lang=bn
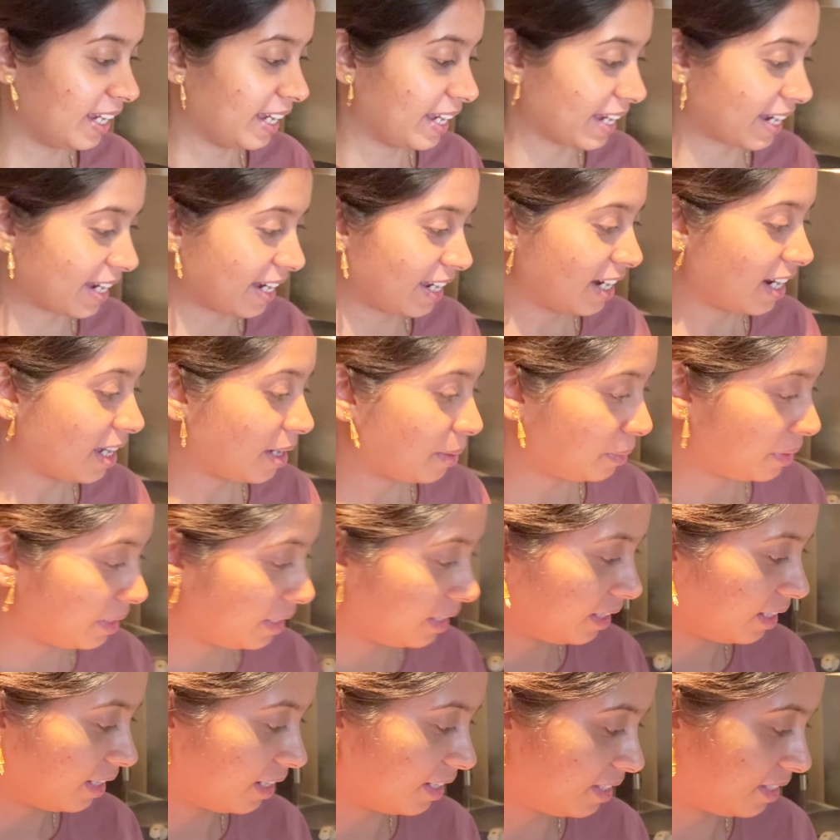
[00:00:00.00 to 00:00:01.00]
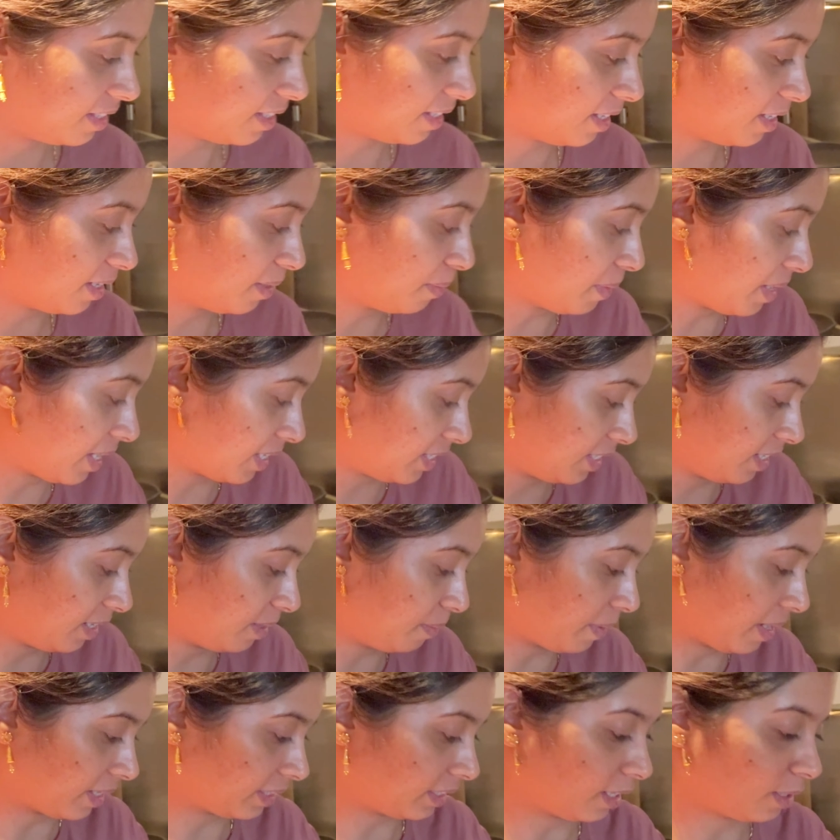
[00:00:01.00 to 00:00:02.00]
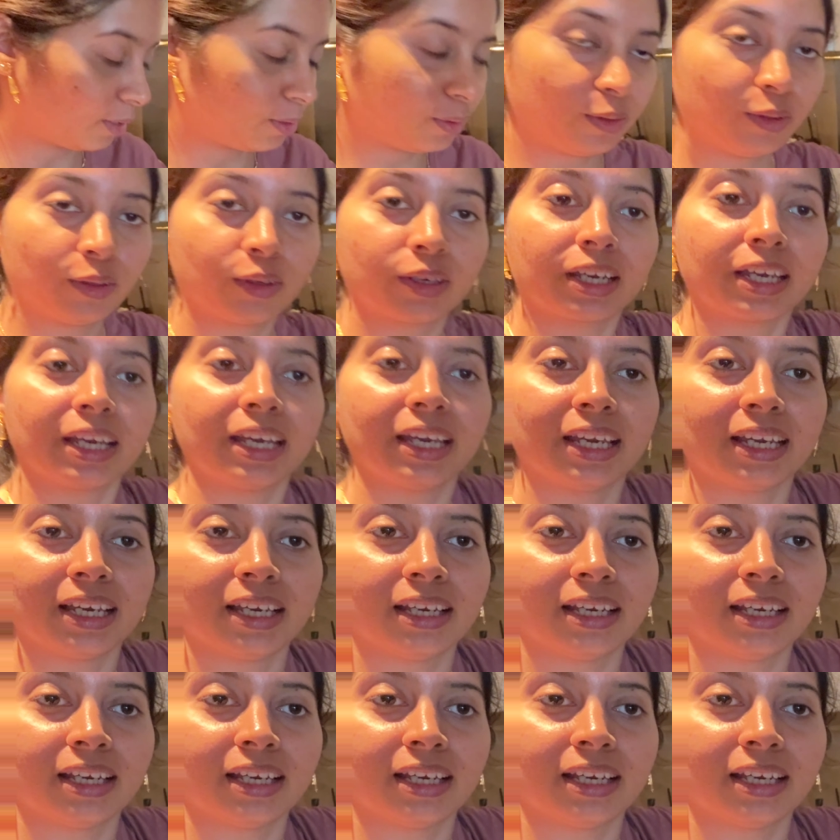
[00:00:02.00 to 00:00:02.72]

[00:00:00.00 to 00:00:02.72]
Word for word: এখানে আমি এই যে মাছের মাথাগুলোকে